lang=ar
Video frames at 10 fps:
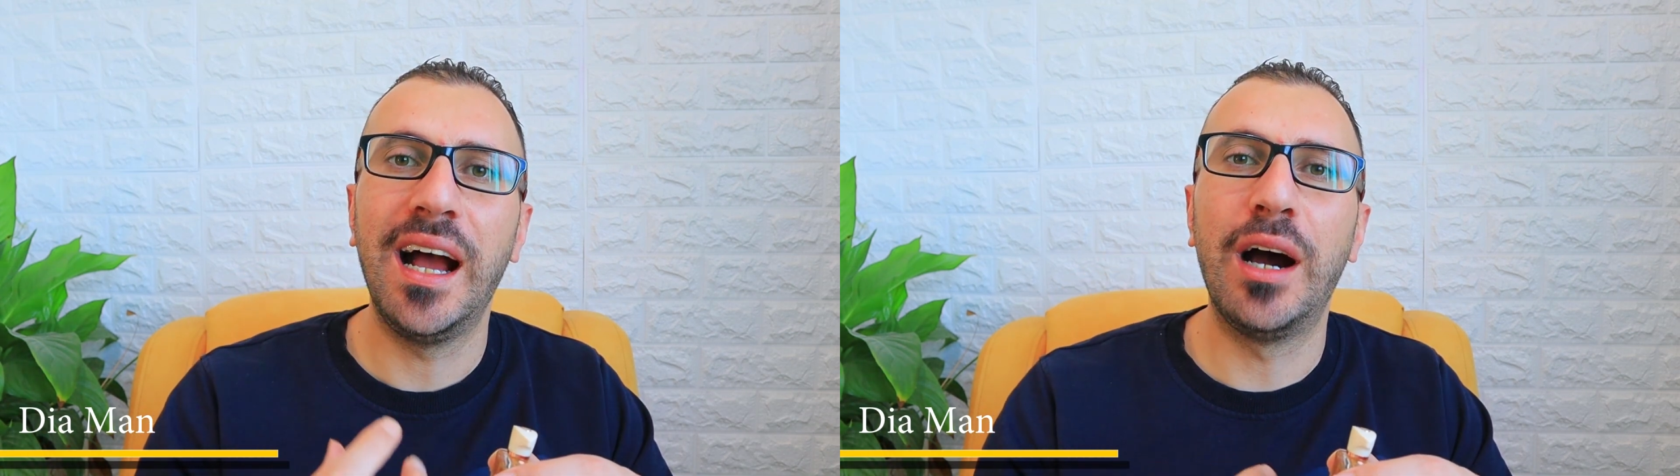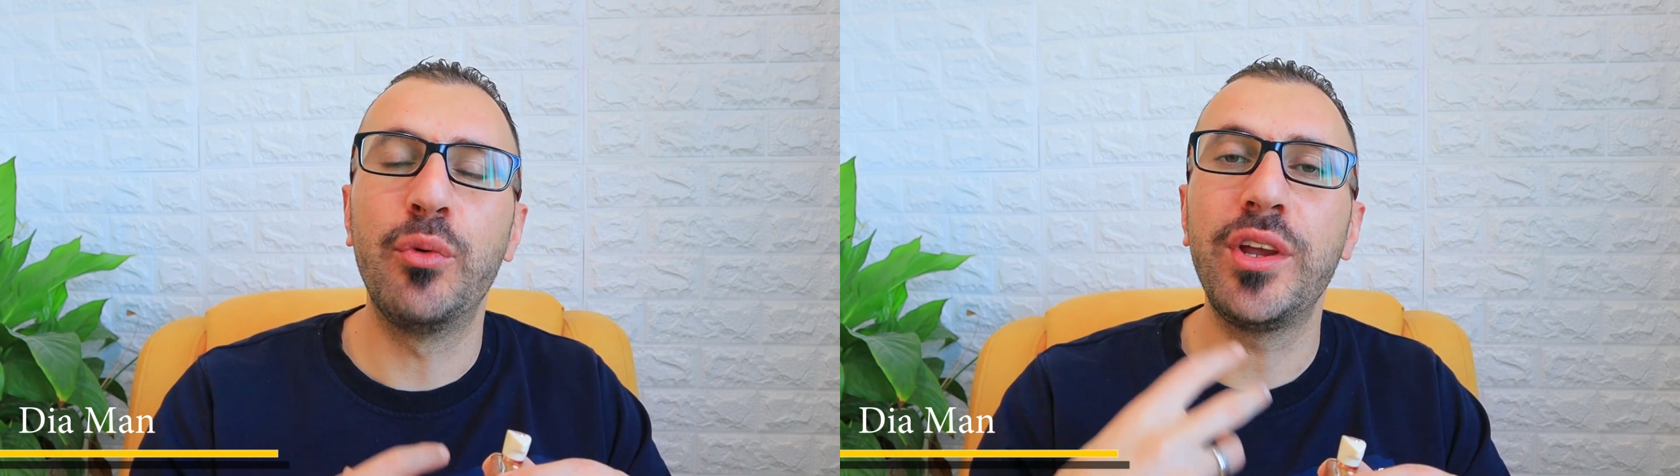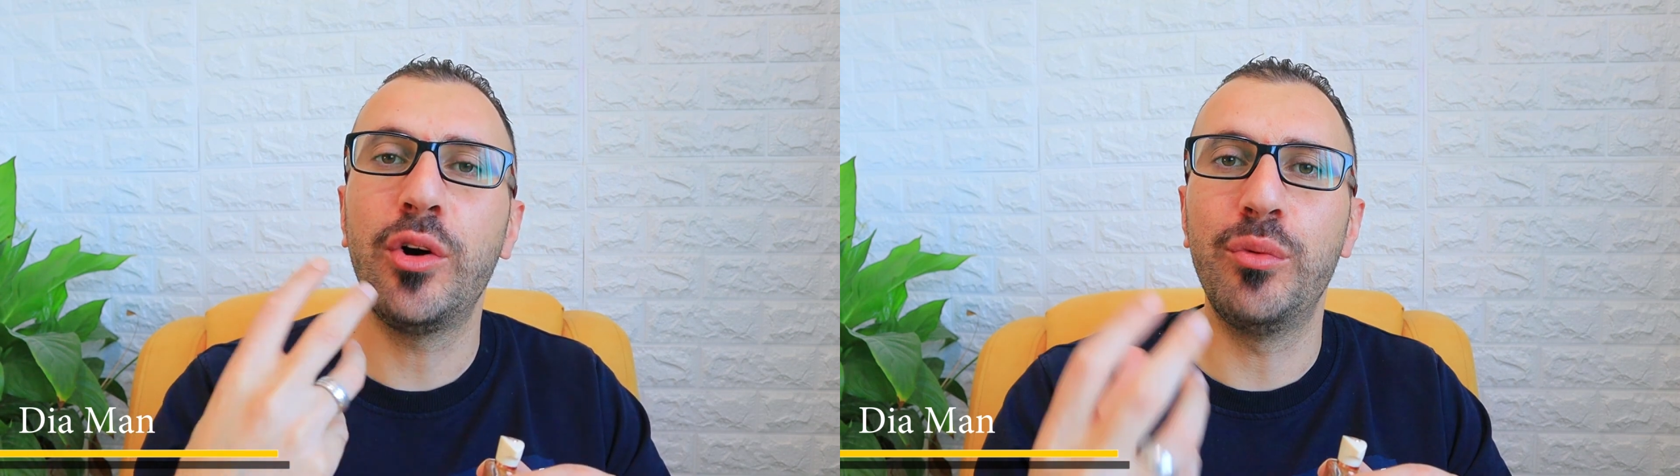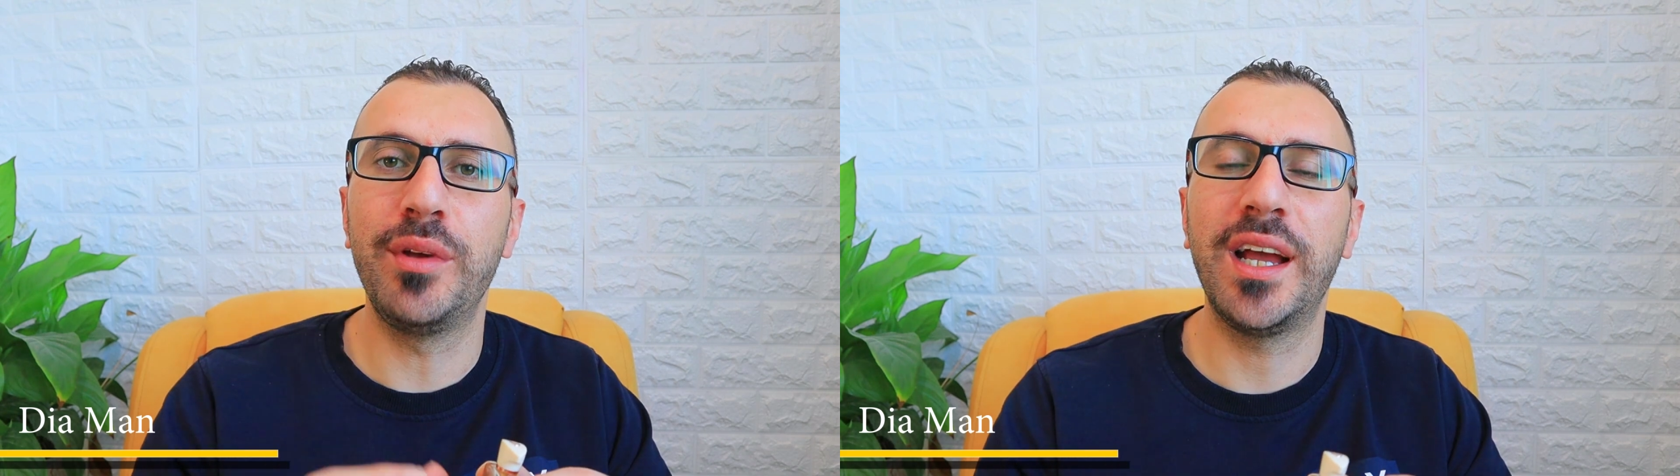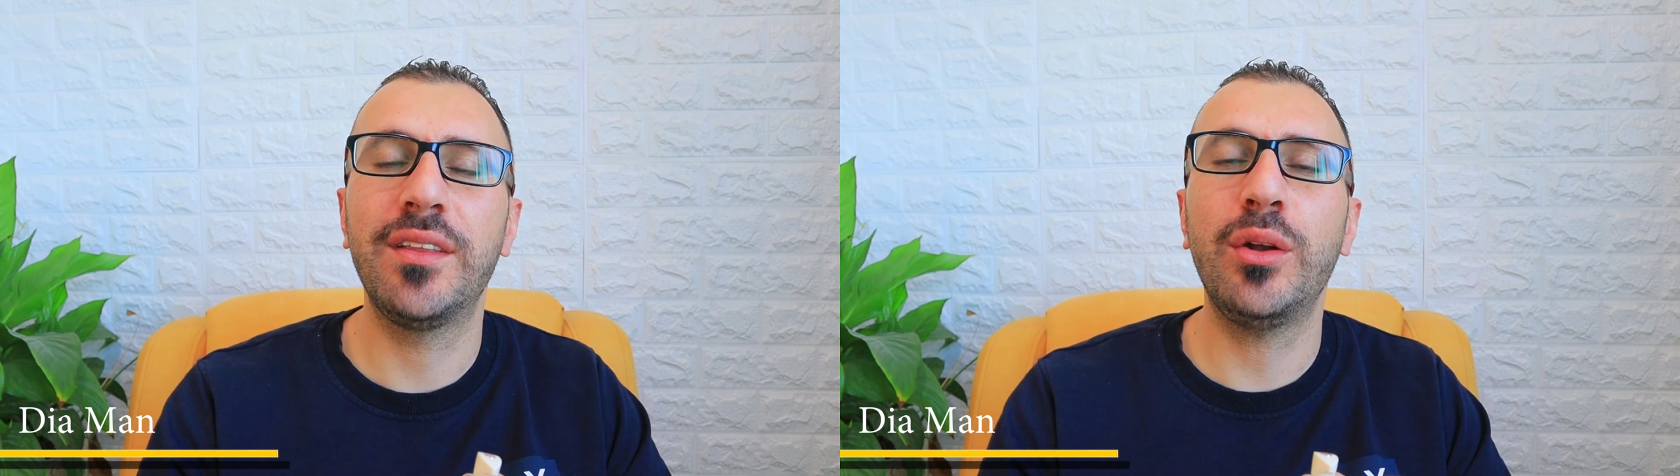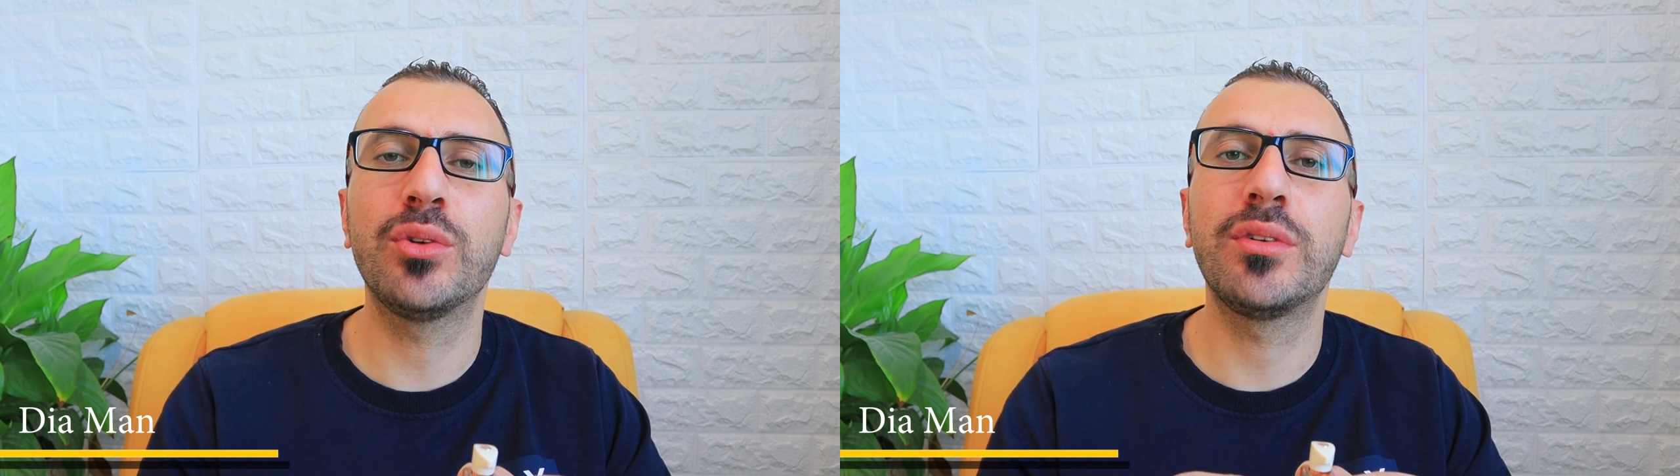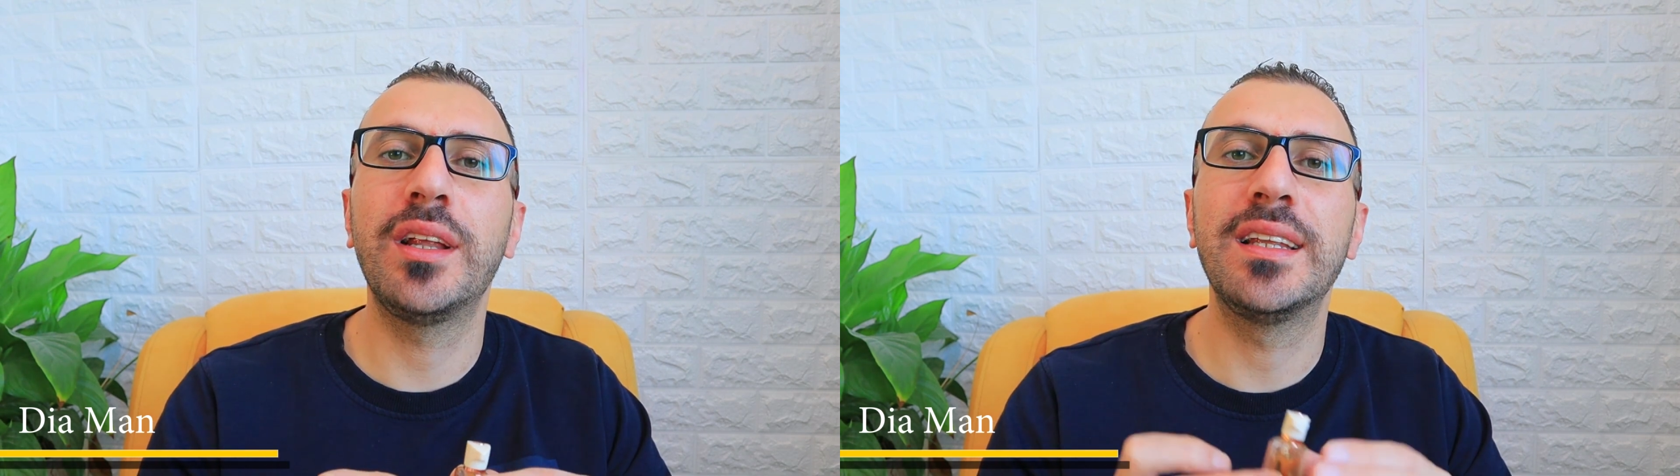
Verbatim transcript: أو يومي هذا العطر